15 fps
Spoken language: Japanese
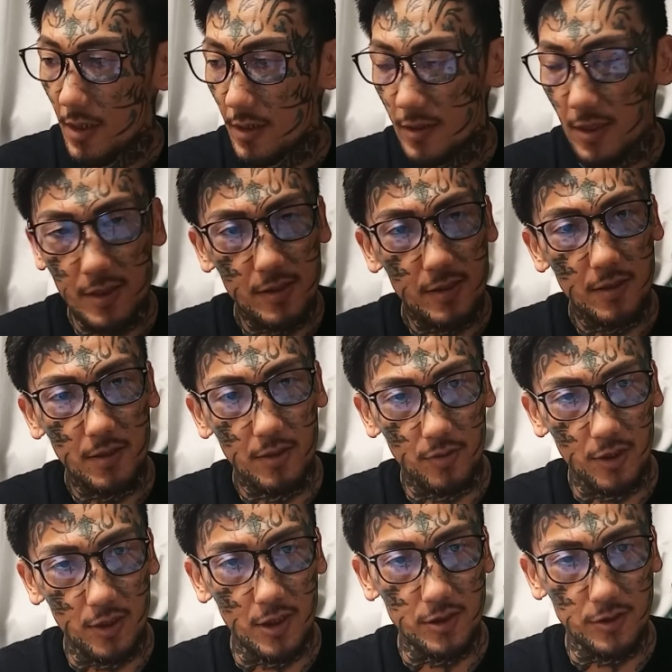えー、対戦相手
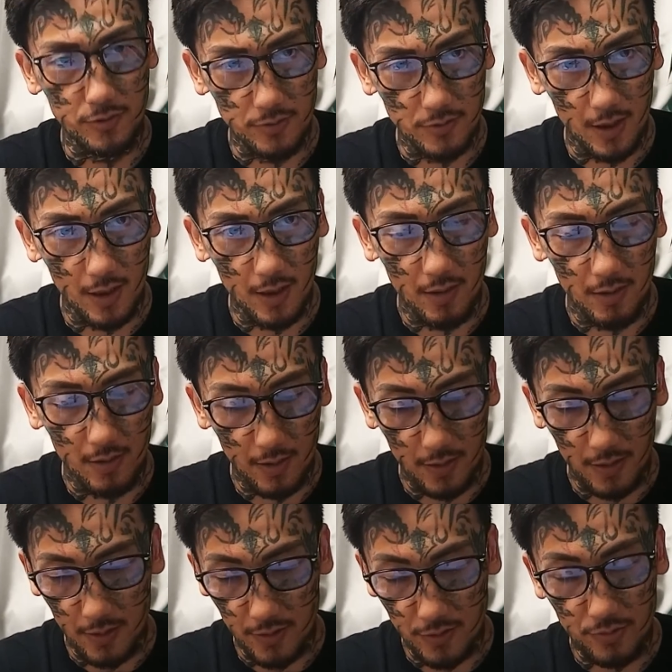の平石くんが、
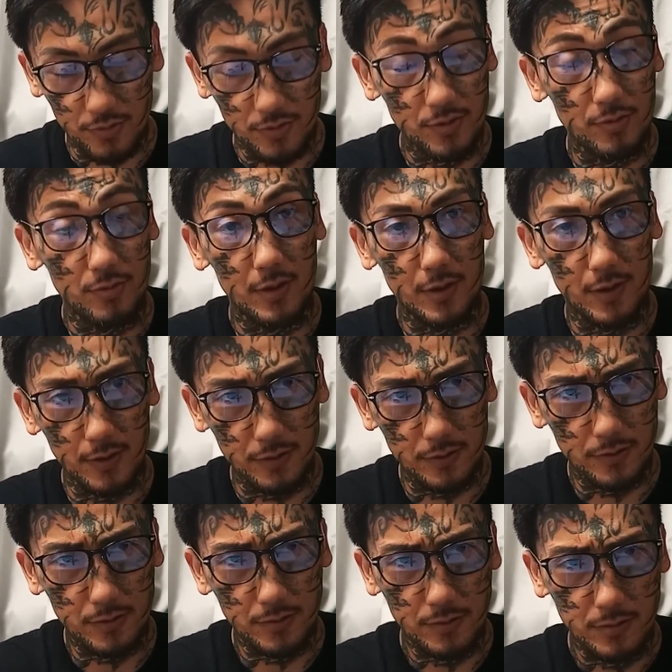えー、非常に強かったで
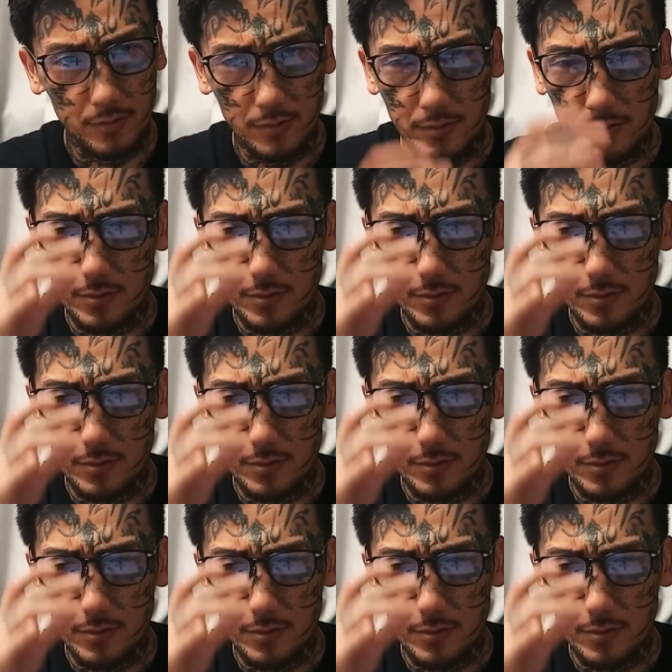す。